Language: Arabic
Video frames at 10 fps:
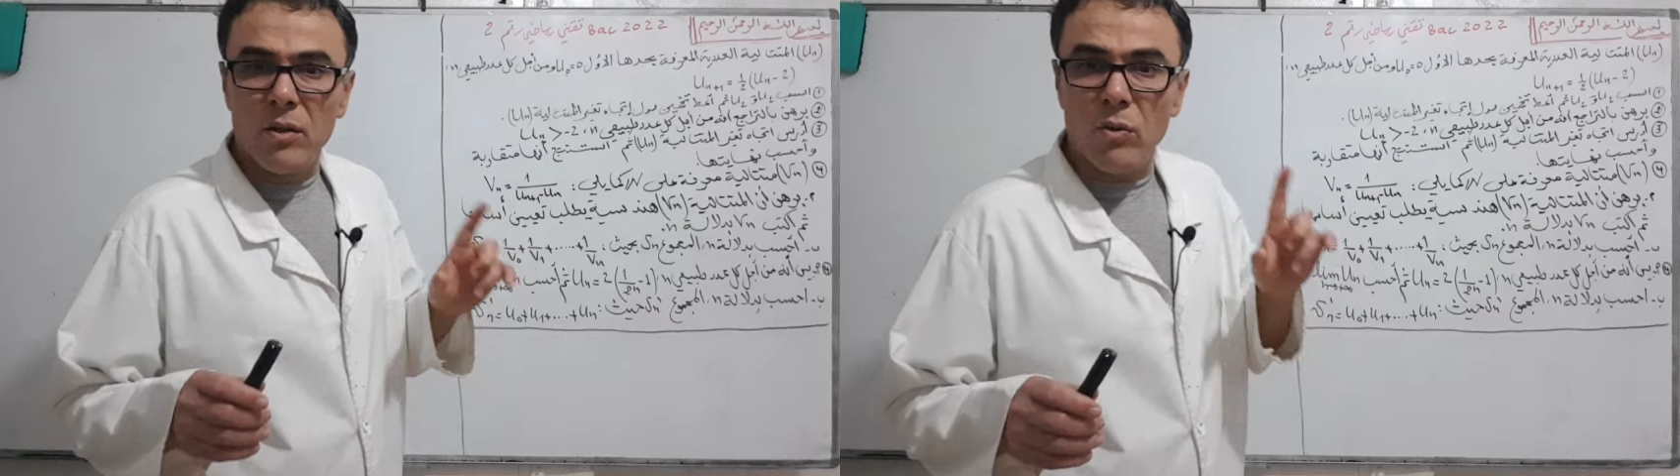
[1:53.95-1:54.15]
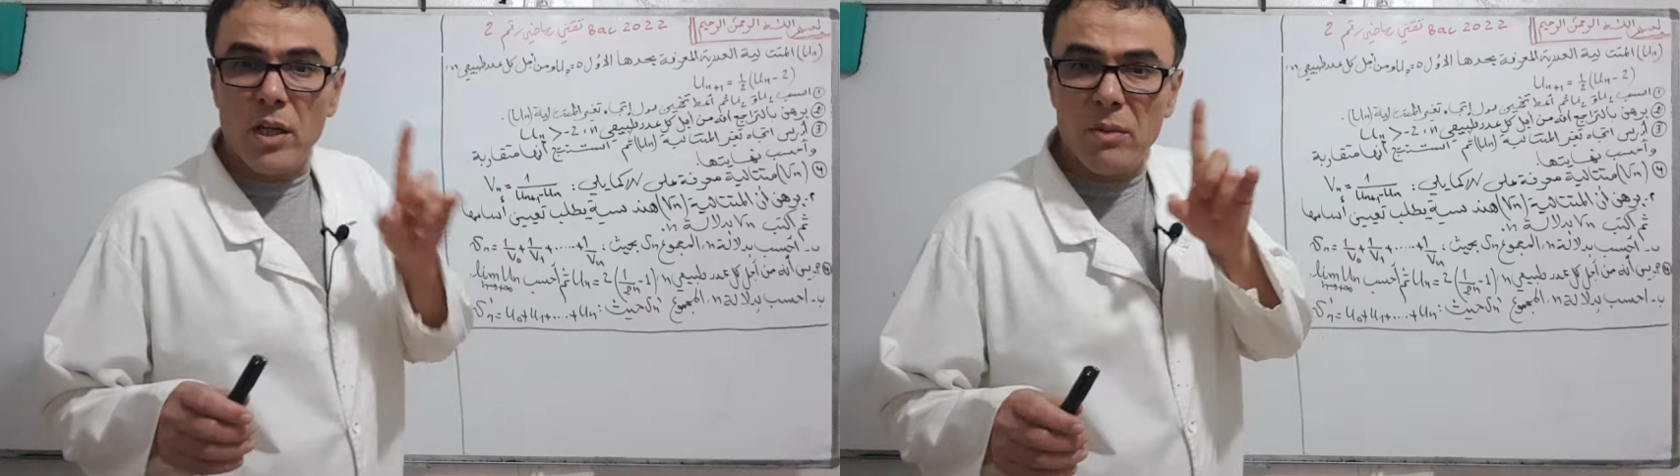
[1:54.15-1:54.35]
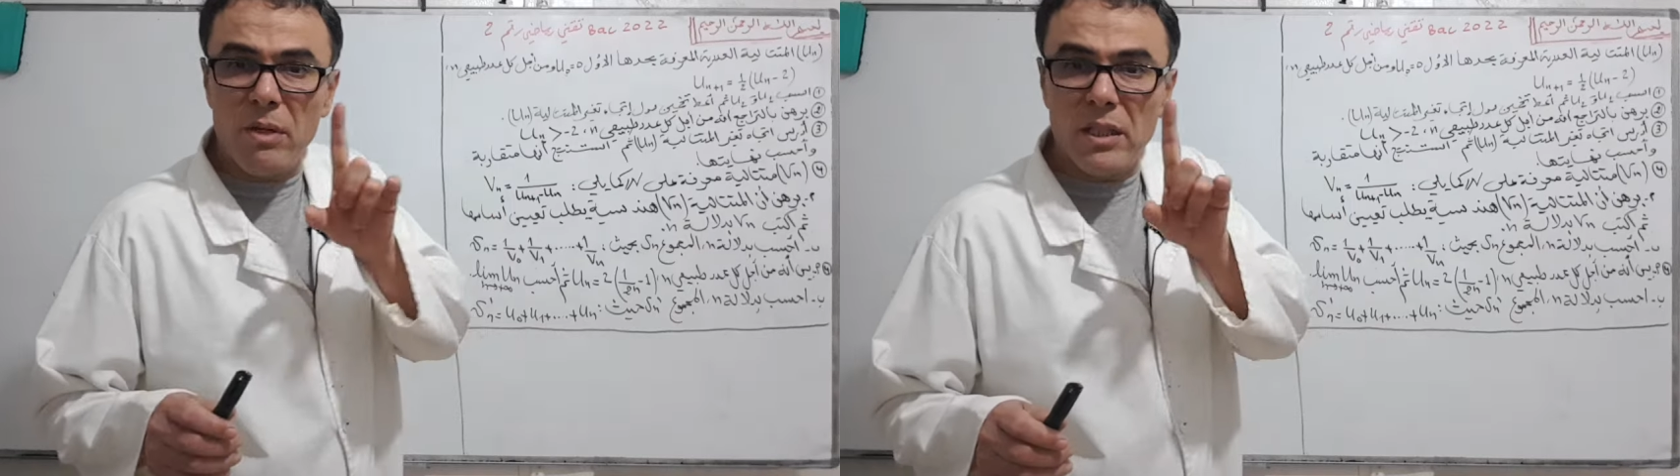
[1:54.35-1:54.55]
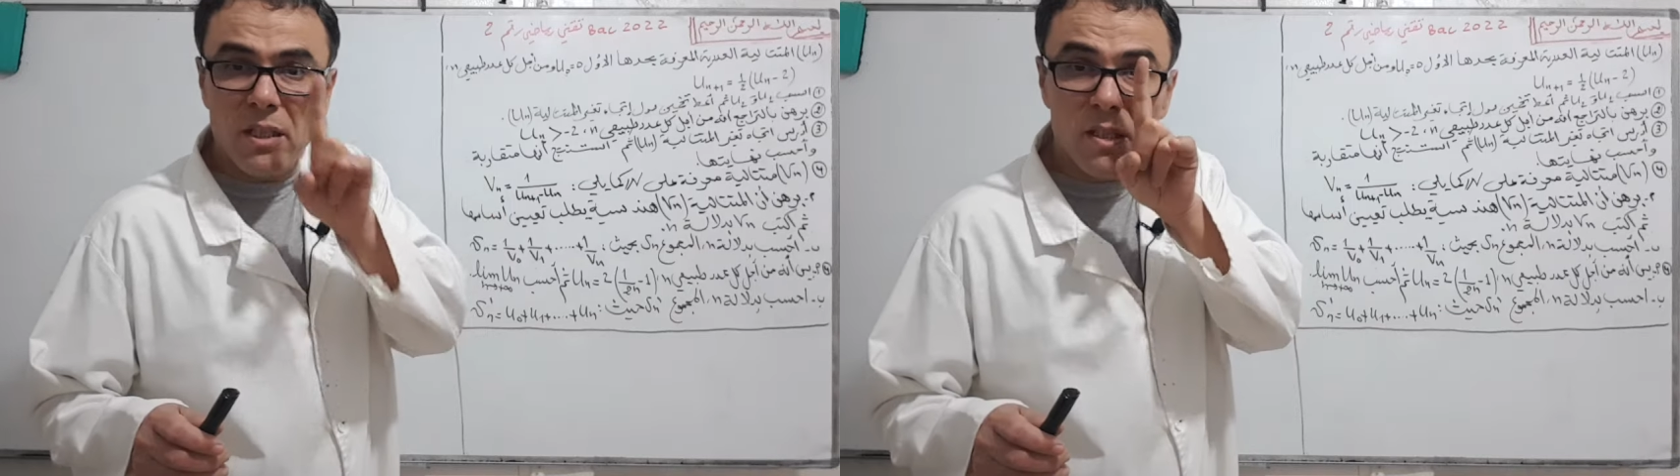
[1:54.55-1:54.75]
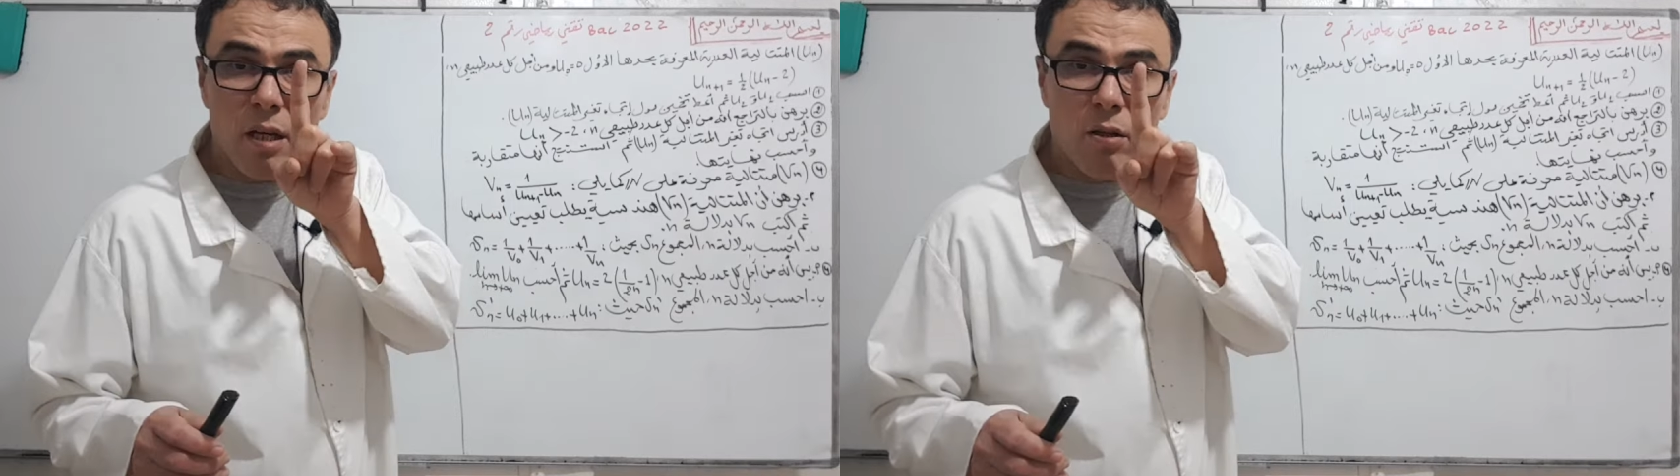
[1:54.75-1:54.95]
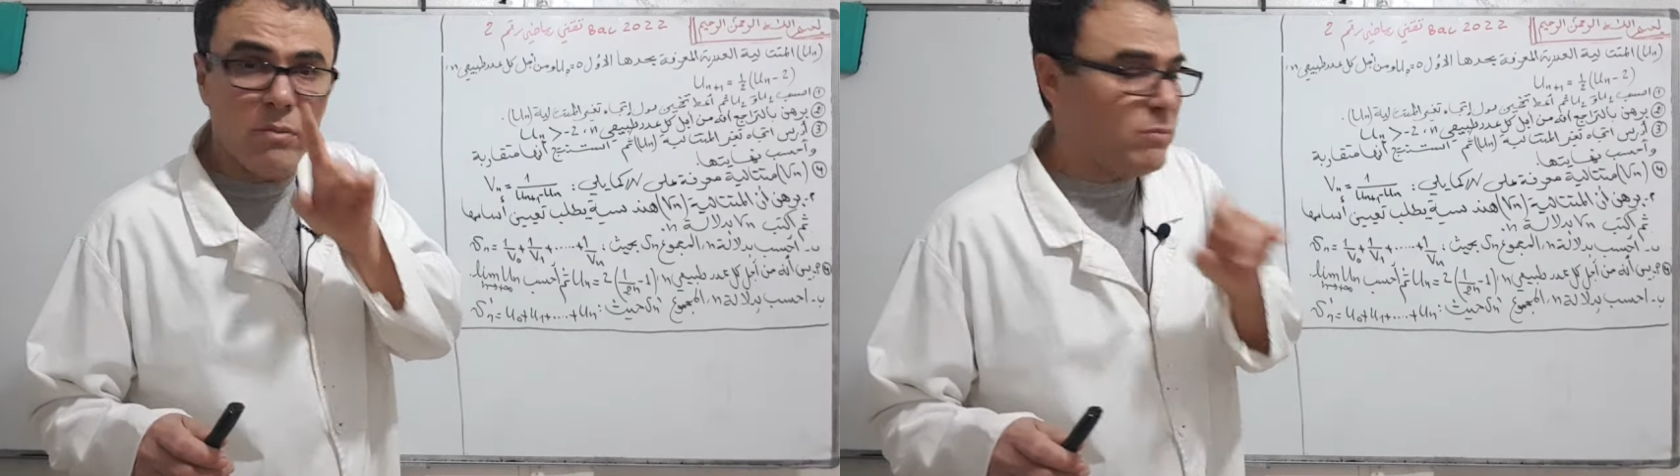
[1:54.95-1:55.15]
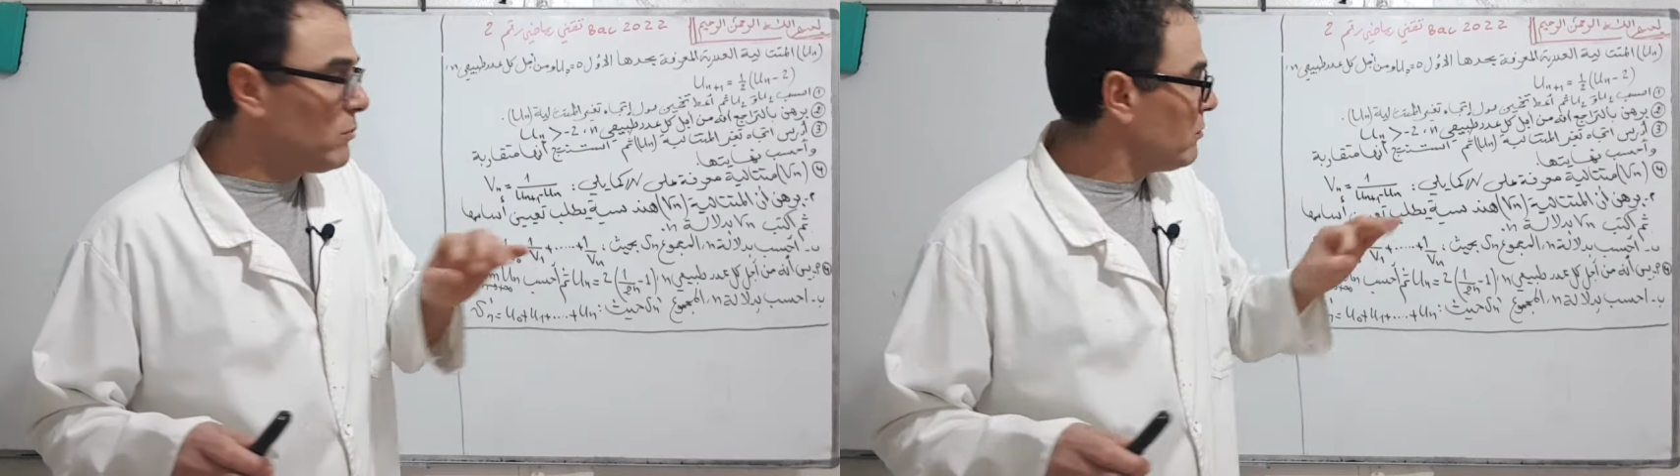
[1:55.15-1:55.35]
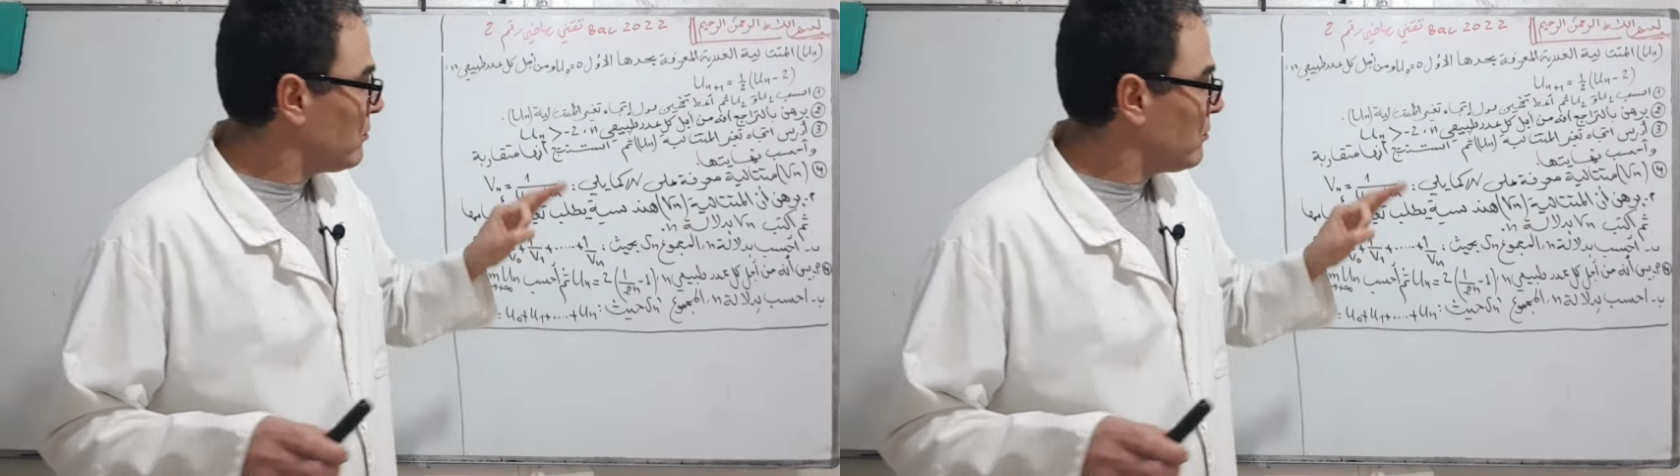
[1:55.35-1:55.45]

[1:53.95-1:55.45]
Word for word: ولادي بناتي ننصحكم